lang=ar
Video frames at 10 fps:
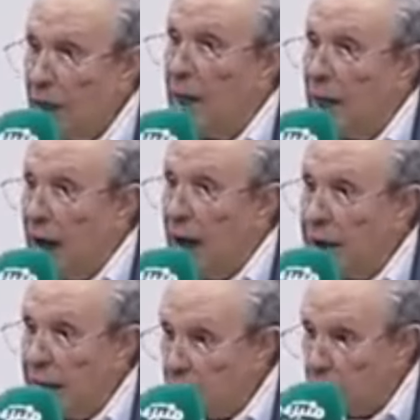لا
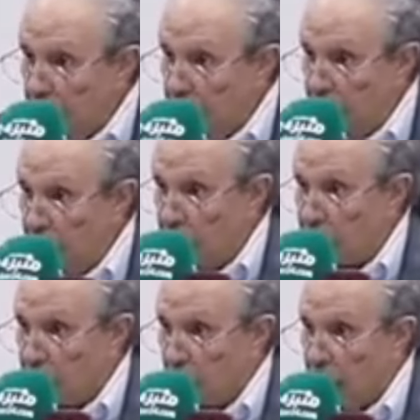لا انا يكون كانت
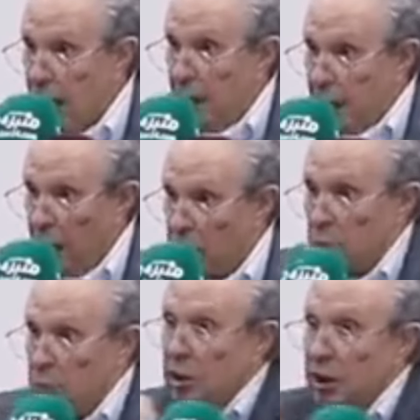عندي السلطه
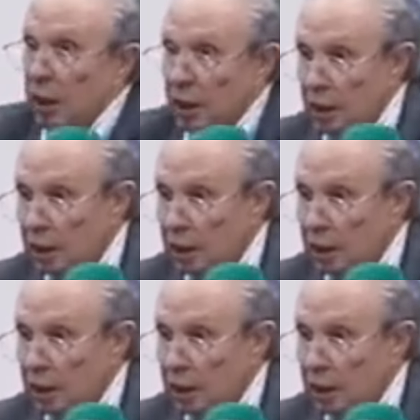نهزو نديه